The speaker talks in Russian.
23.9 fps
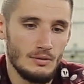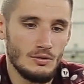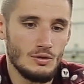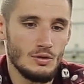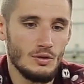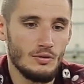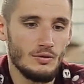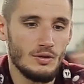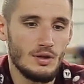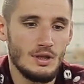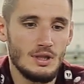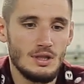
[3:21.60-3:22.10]

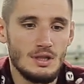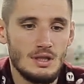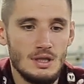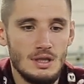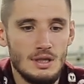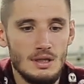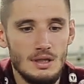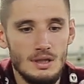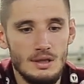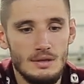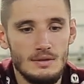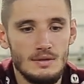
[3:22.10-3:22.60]
все в
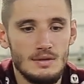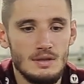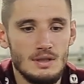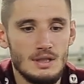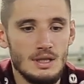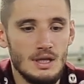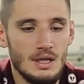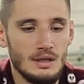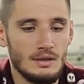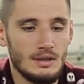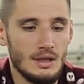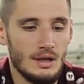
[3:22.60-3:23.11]
грязи,
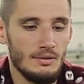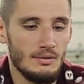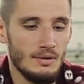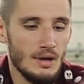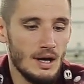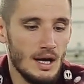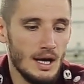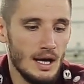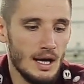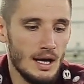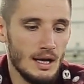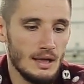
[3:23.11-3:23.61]
здесь
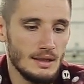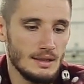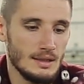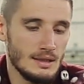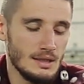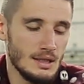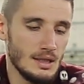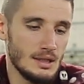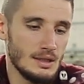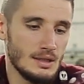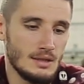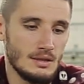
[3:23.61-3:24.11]
трава,
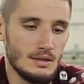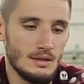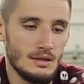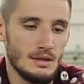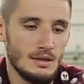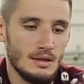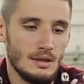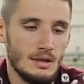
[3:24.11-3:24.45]
здесь